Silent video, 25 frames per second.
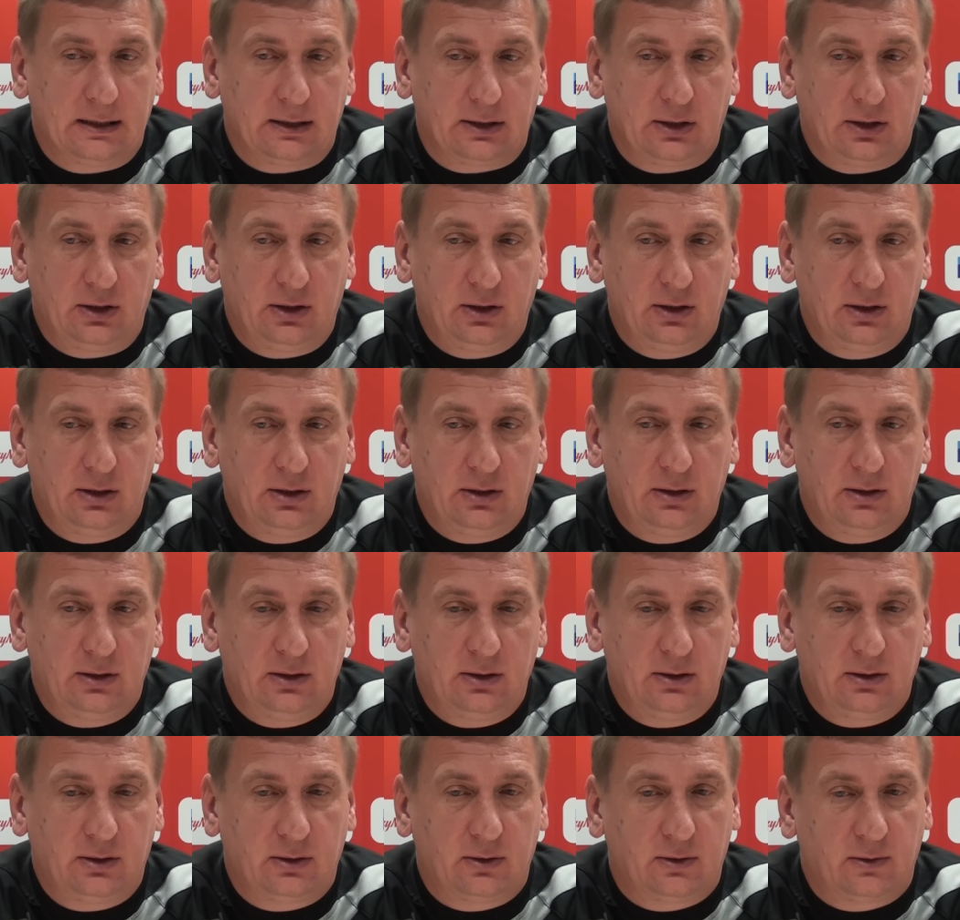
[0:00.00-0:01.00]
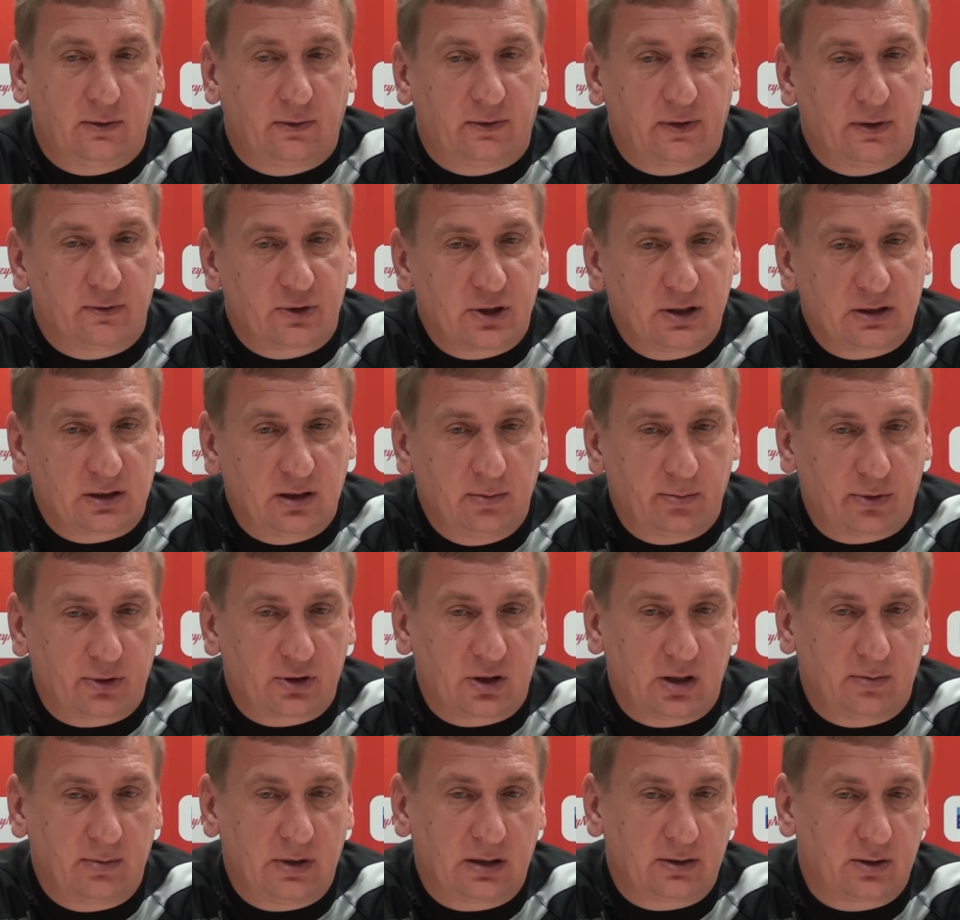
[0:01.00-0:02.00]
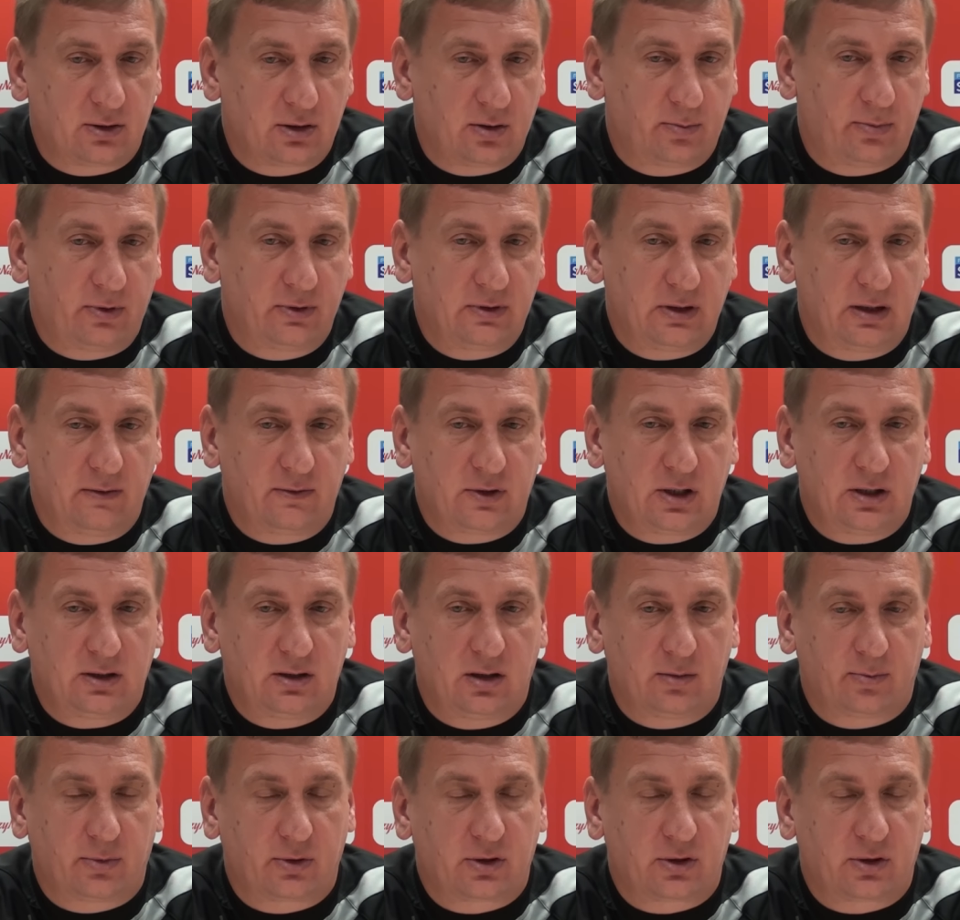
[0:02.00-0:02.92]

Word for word: I w tym wszystkim potrzebna to, co powiedziałem wcześniej,